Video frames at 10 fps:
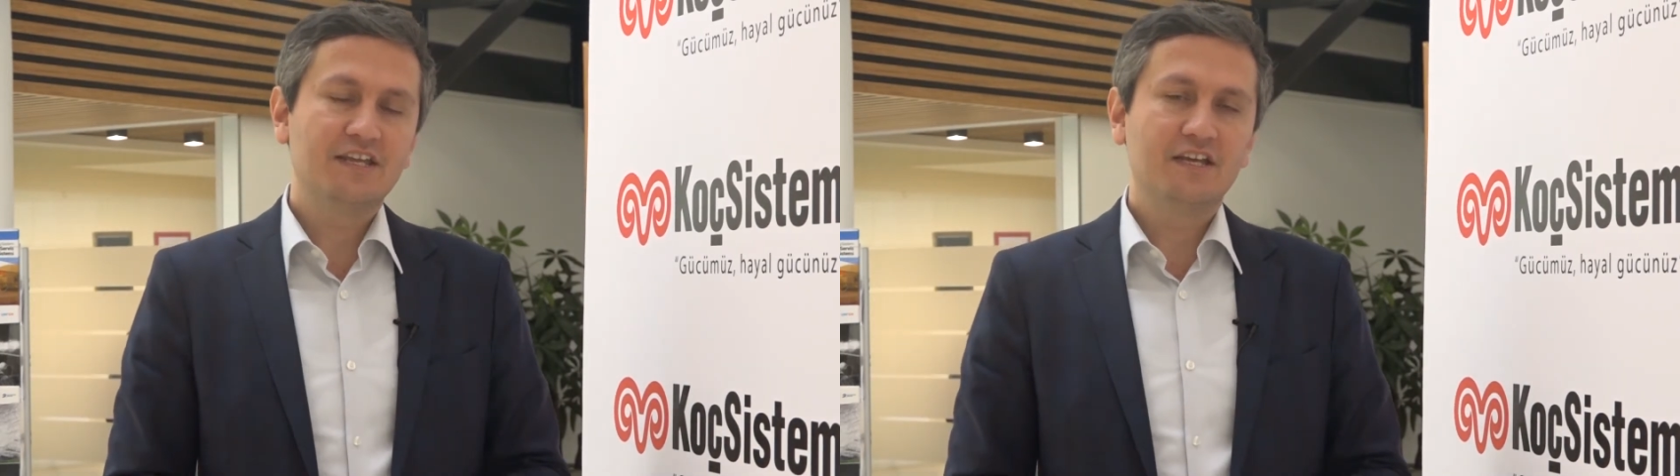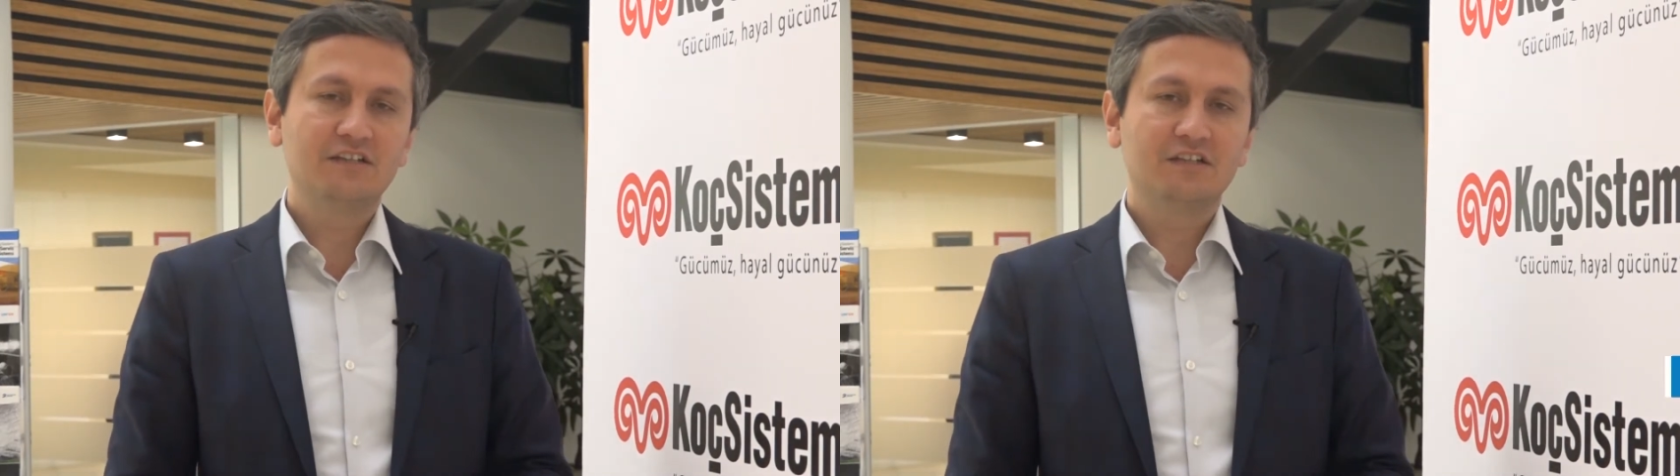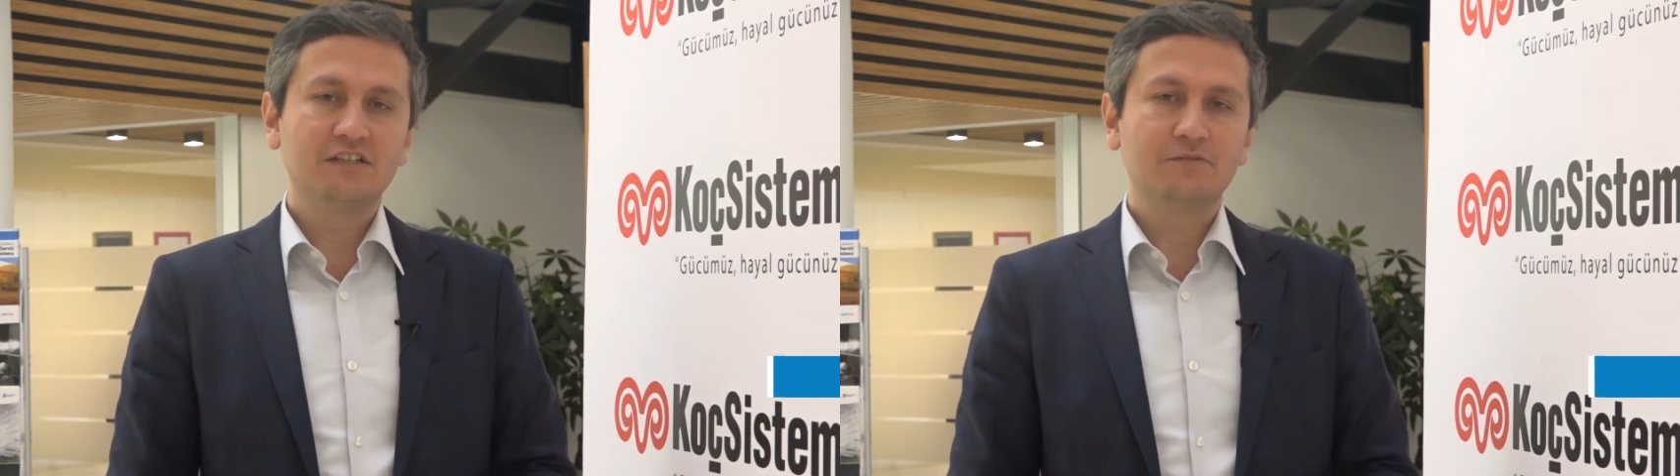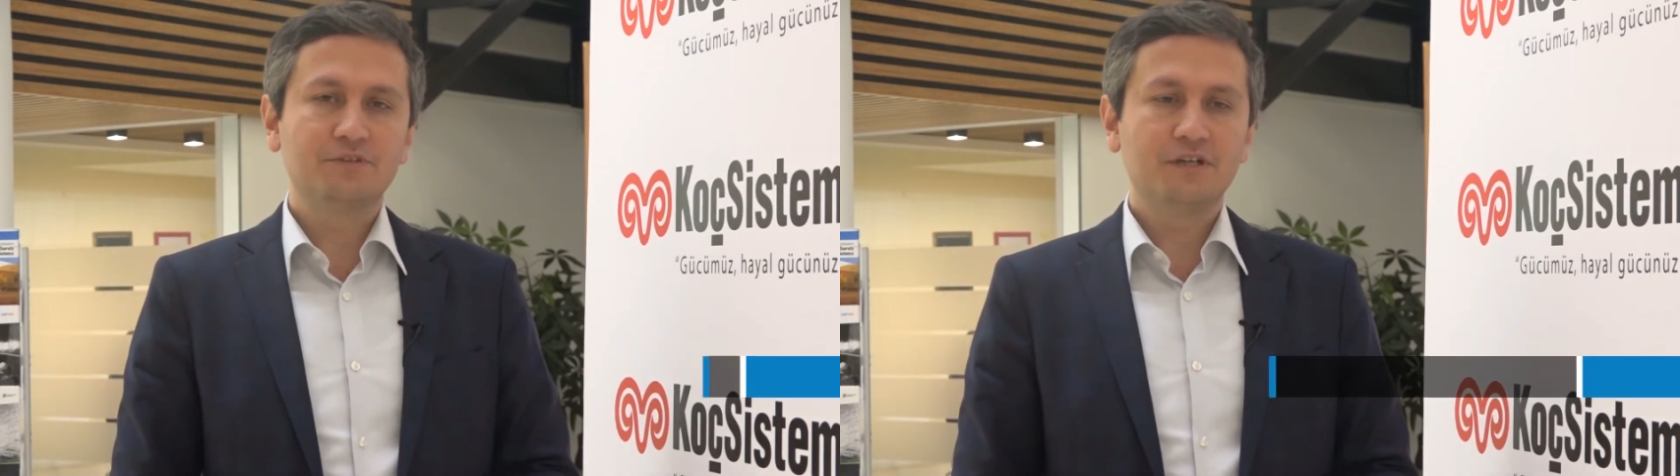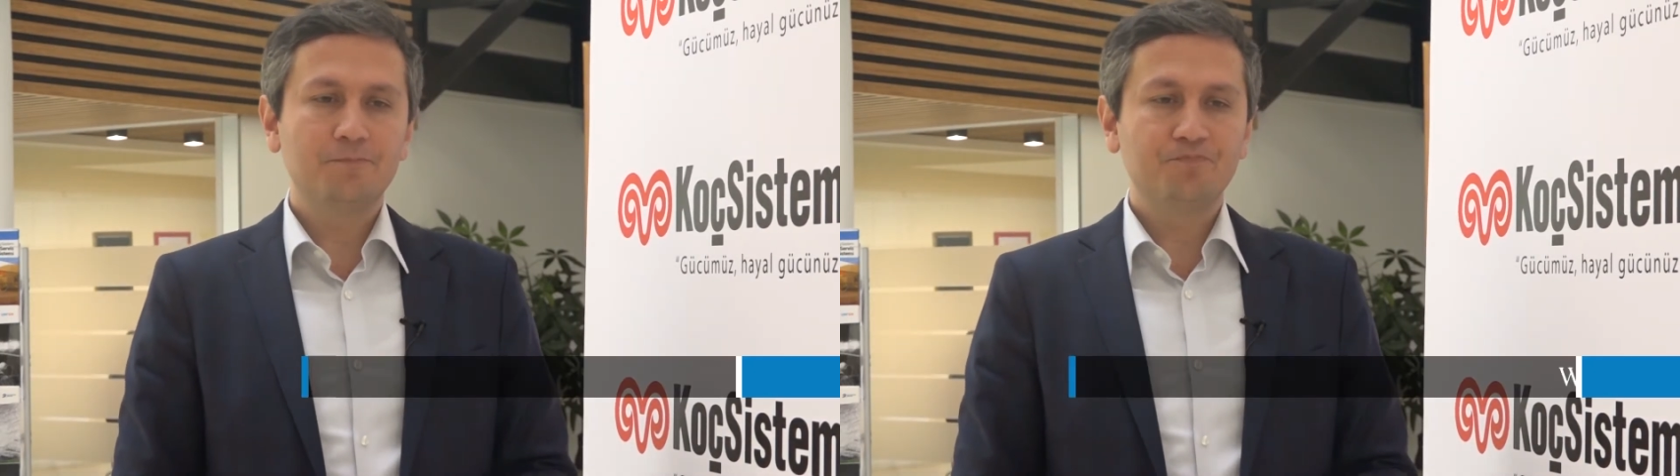Genel
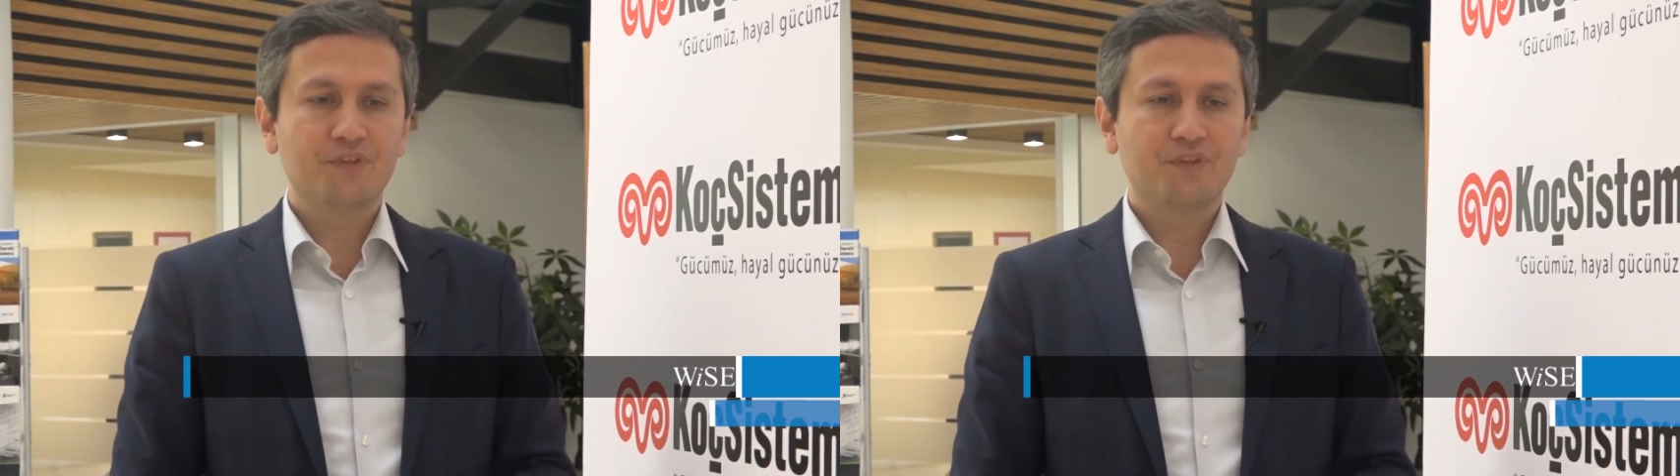anlamda